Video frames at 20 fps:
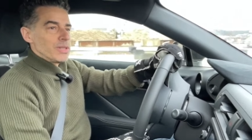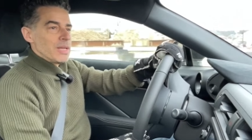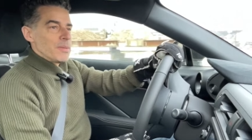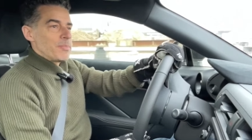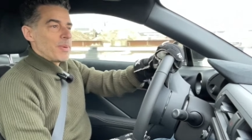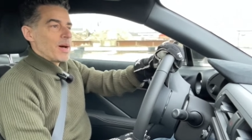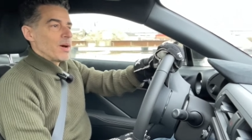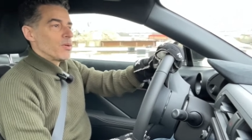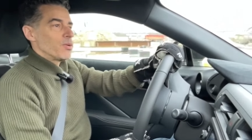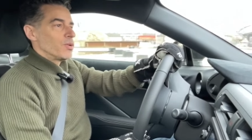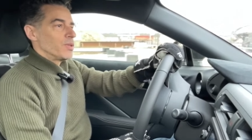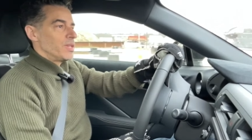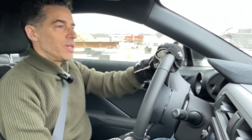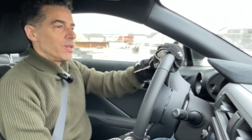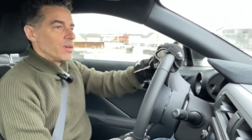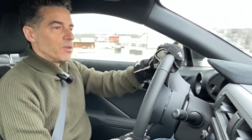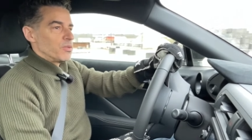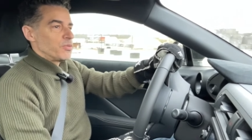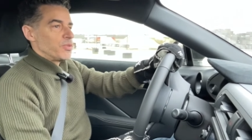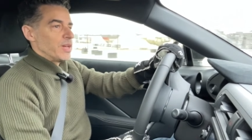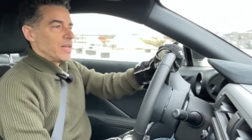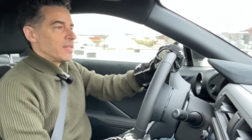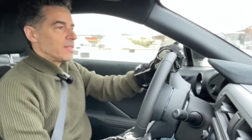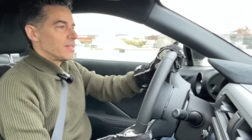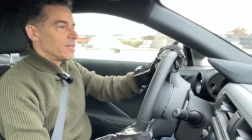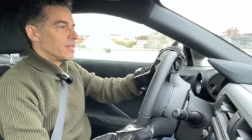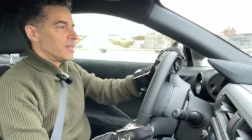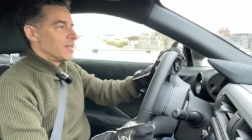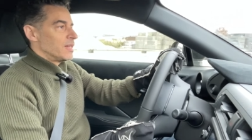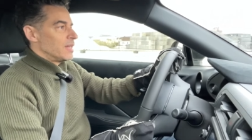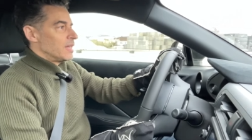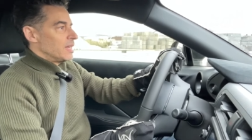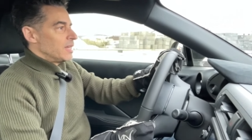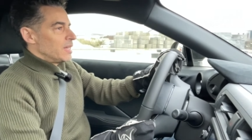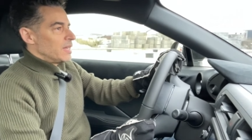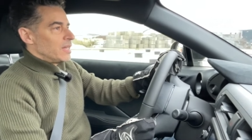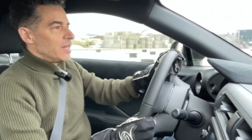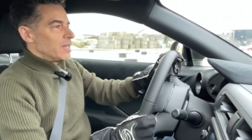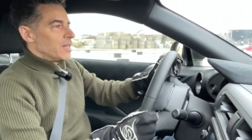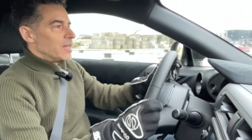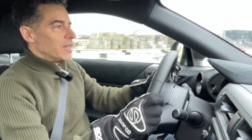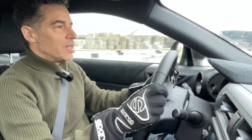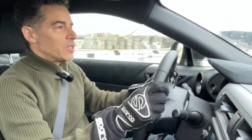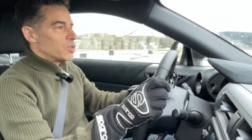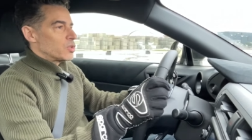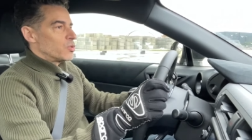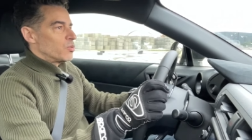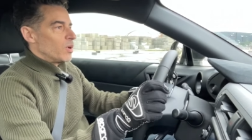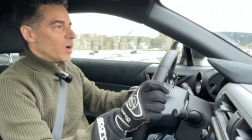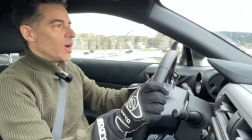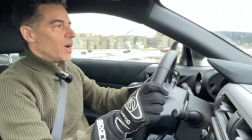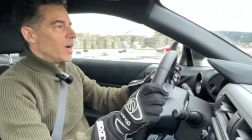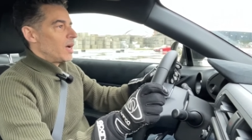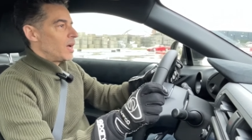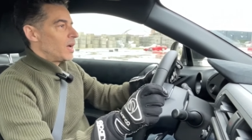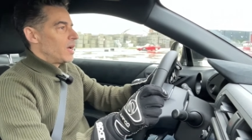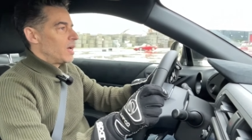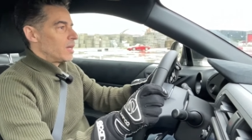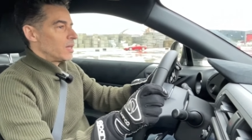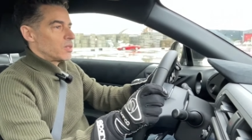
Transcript: n'est pas rodée en fait. Et je dois,